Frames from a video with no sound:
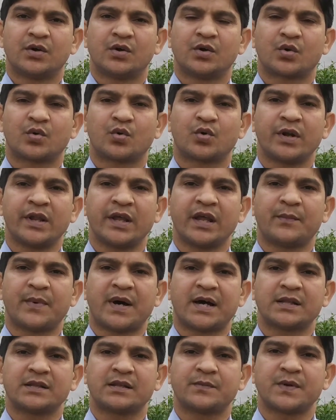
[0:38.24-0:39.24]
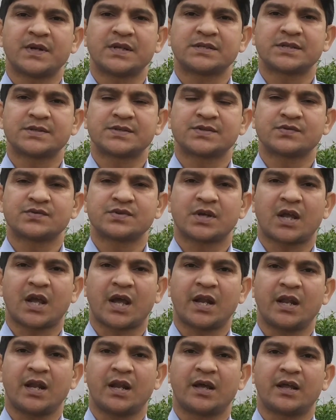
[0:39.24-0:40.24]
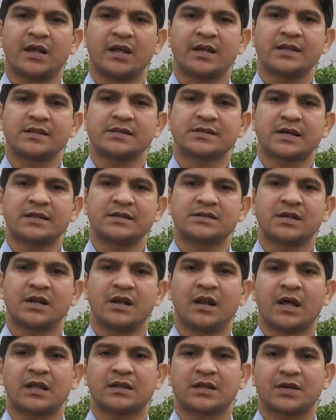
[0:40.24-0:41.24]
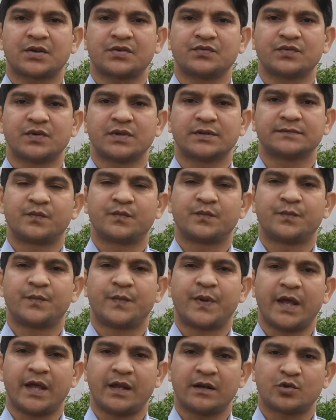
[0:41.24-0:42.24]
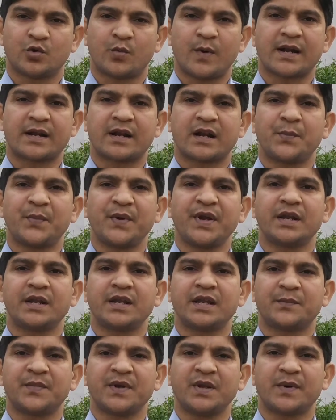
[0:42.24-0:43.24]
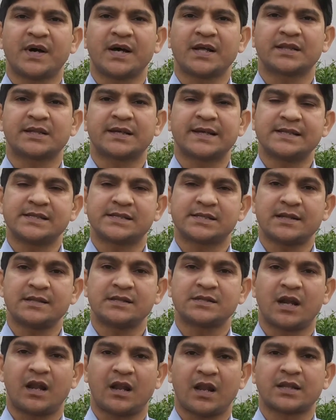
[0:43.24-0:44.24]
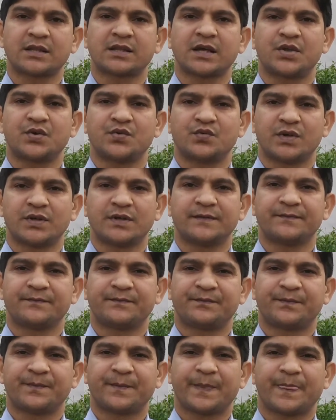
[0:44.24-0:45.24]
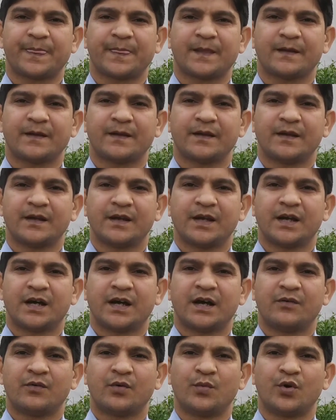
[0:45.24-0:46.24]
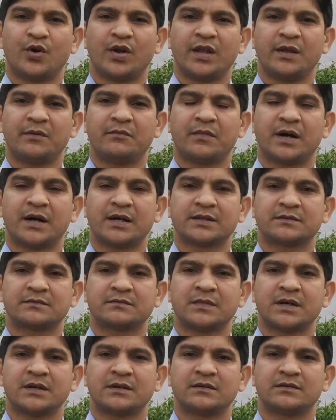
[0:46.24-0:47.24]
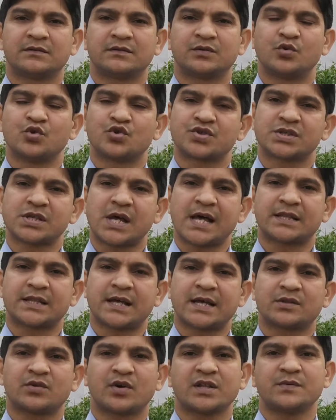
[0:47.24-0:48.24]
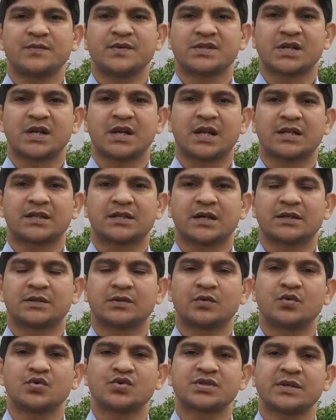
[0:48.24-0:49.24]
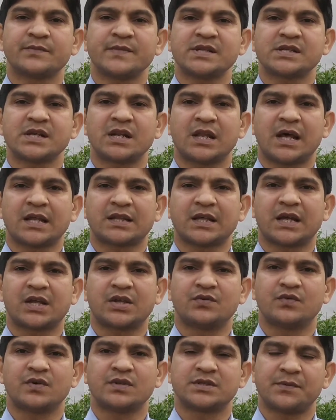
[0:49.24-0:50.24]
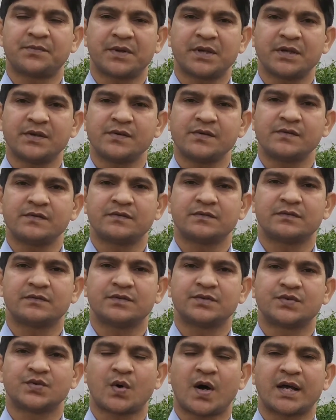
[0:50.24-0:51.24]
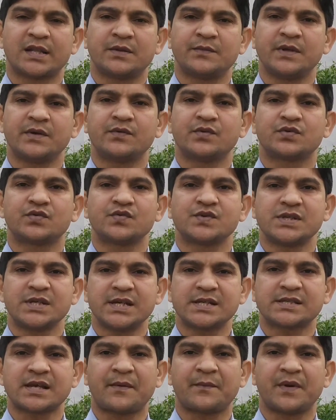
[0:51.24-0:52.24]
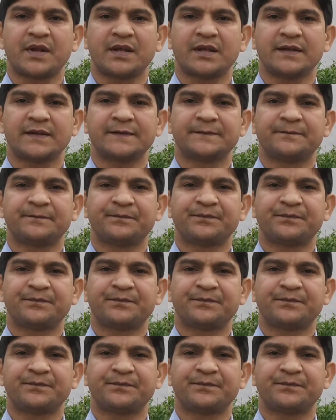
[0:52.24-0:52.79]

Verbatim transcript: और रुकने के बाद अपने शिष्यों से कहने लगे कि इंसान चिल्लाता क्यों है फिर दोबारा रिपीट की अपनी बात कि इंसान चिल्लाता क्यों है अब वो बोले महात्मा गुस्सा आता है तो आदमी चिल्लाता तो गुस्से में चिल्लाता क्यों है जबकि जो आदमी है वो तो उसी के सामने है